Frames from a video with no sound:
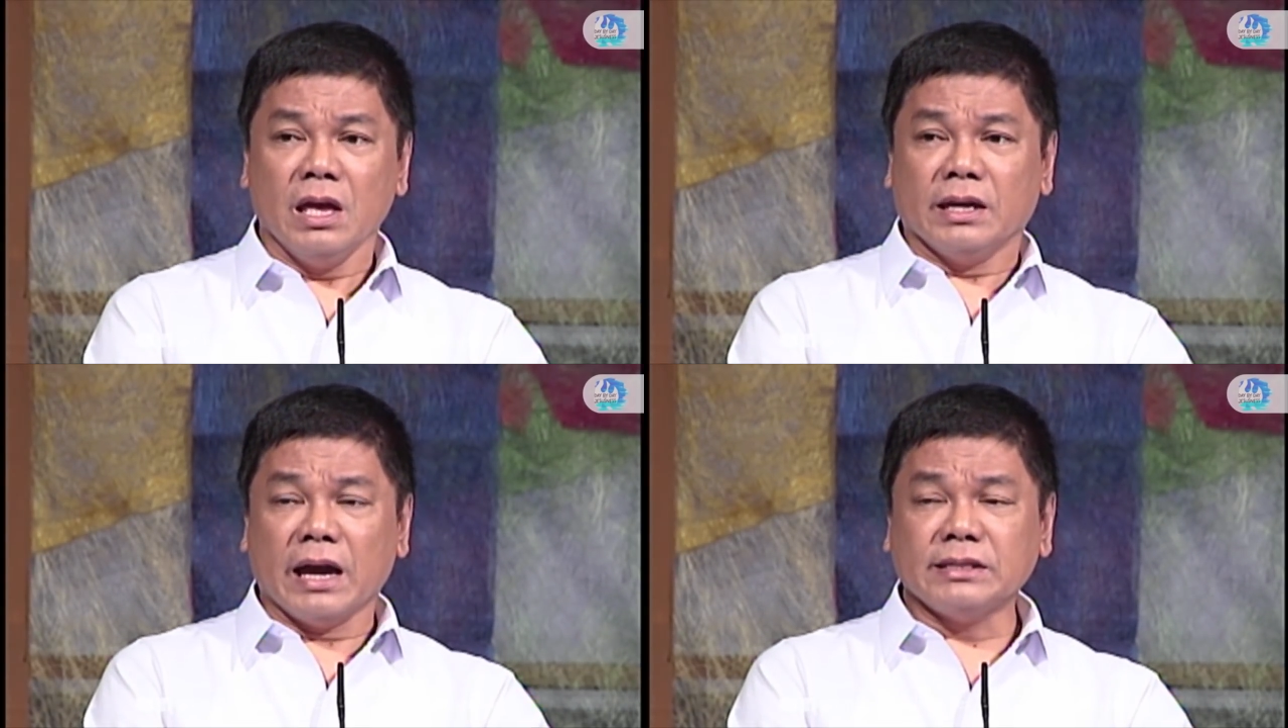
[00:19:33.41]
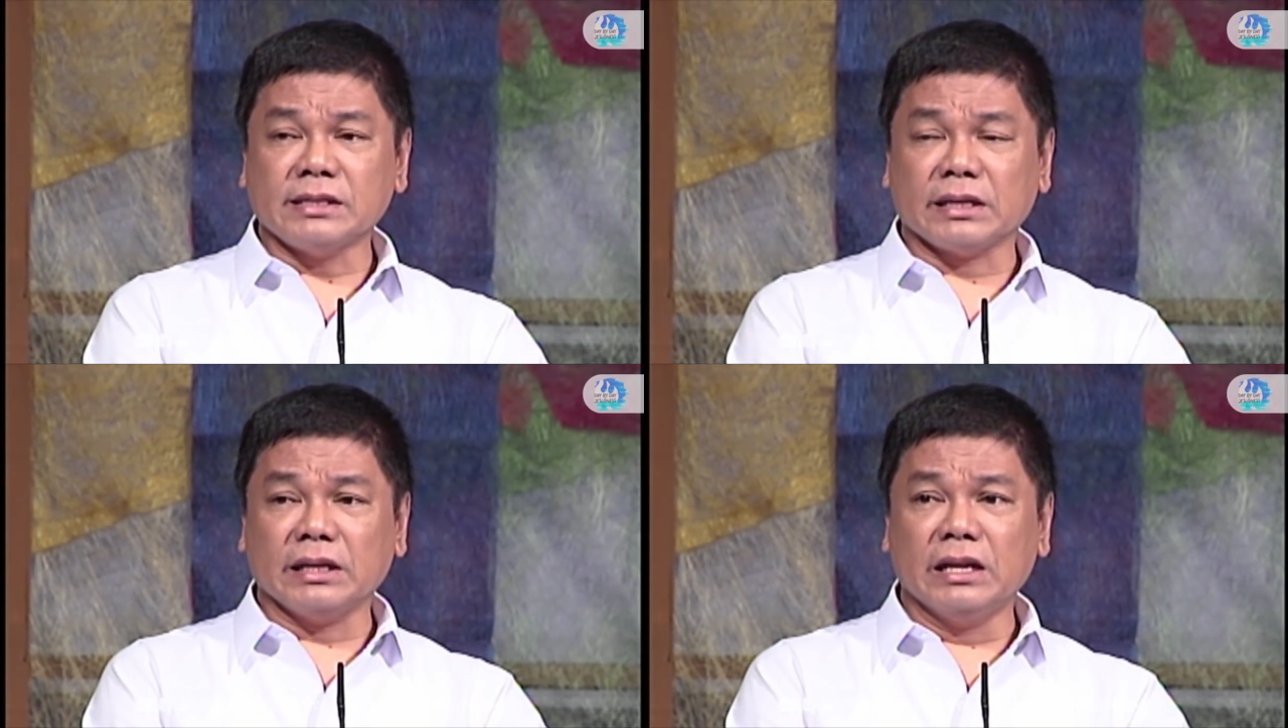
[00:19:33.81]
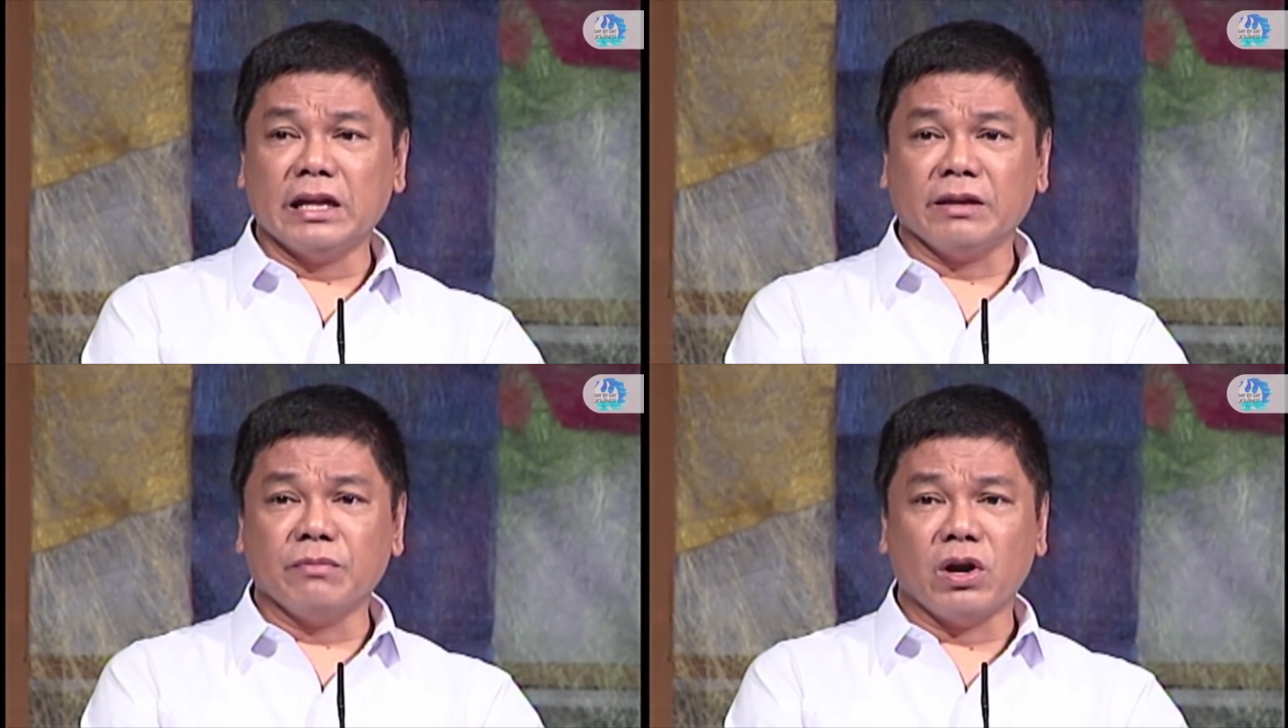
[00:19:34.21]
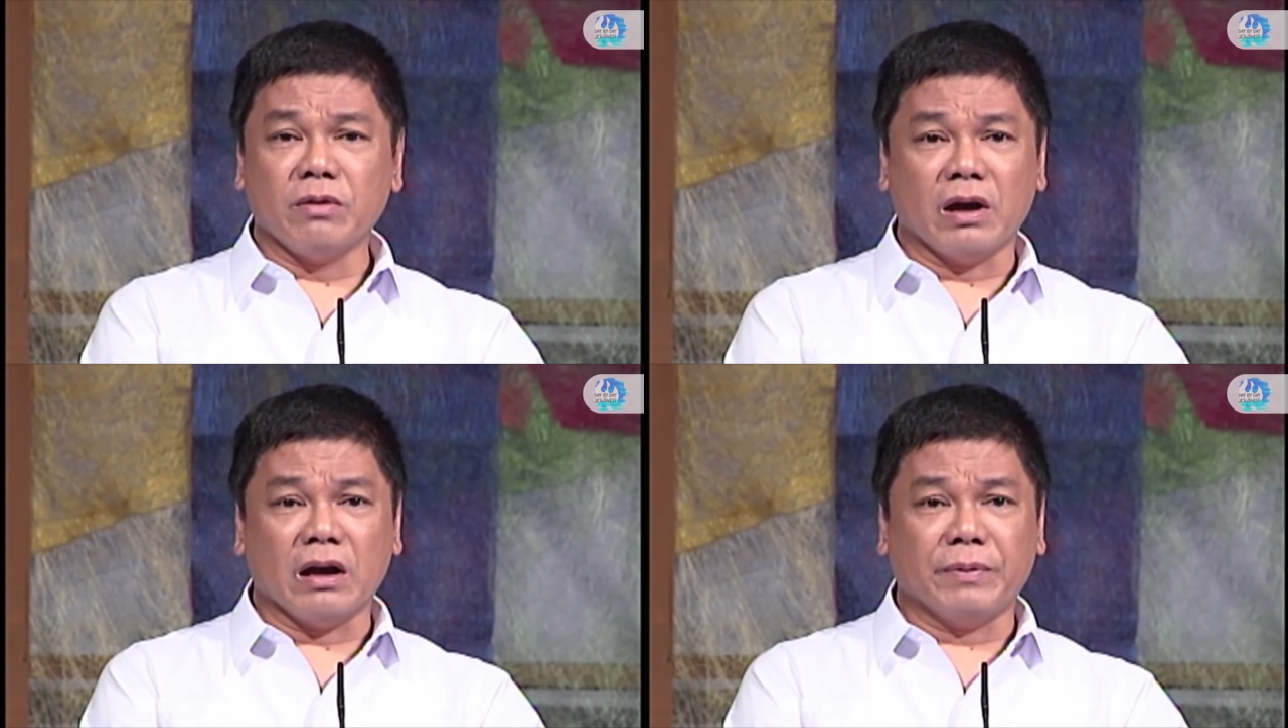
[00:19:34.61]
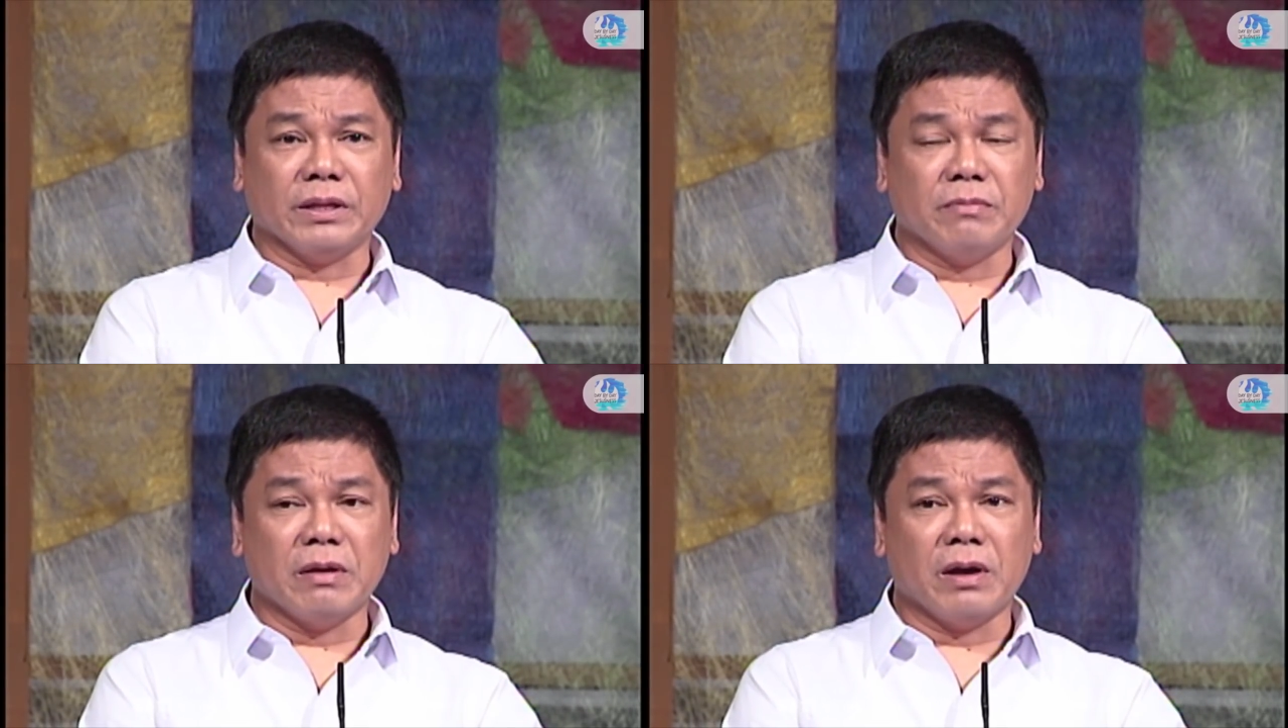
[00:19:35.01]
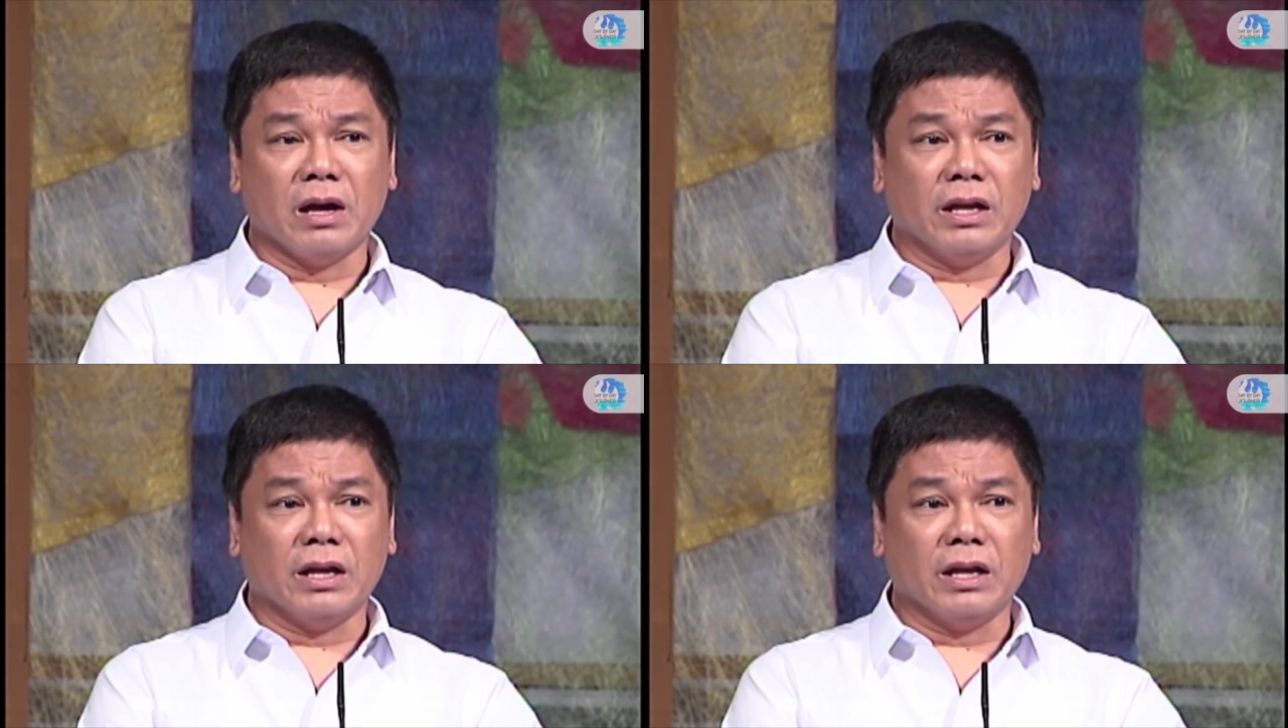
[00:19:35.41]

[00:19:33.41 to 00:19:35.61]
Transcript: Kahit sa sarili nating buhay mga kapatid, may mga